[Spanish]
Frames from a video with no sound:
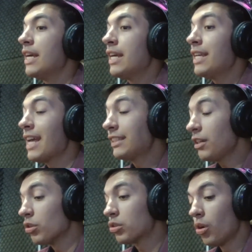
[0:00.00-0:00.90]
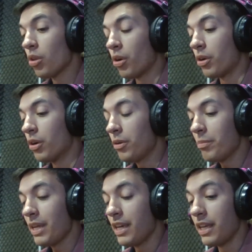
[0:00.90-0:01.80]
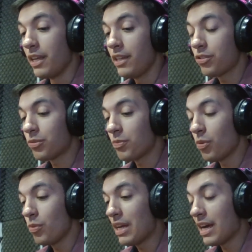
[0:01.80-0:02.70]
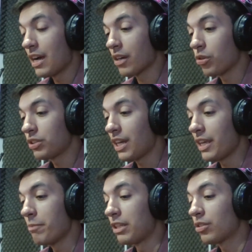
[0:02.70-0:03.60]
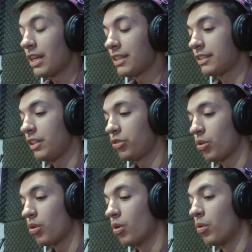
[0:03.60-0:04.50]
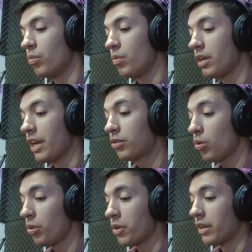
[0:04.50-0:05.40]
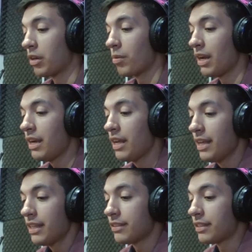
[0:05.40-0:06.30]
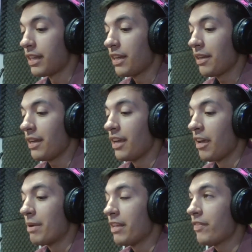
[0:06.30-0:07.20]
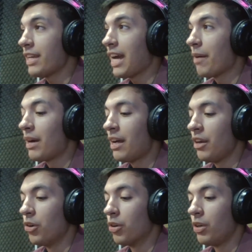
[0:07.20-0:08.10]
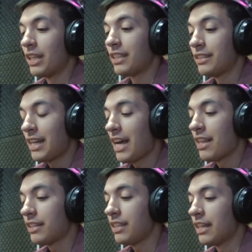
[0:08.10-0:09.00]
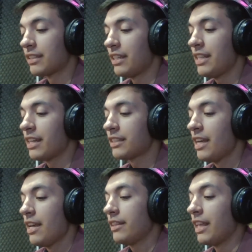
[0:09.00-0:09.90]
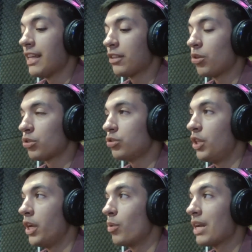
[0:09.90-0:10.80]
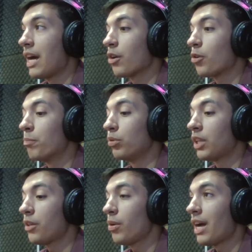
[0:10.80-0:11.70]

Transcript: Y así con todo, ¿no? Eh, es una cosa impresionante. Se hizo un estudio en el cual se eh, verificaba las entradas y las salidas de datos de una computadora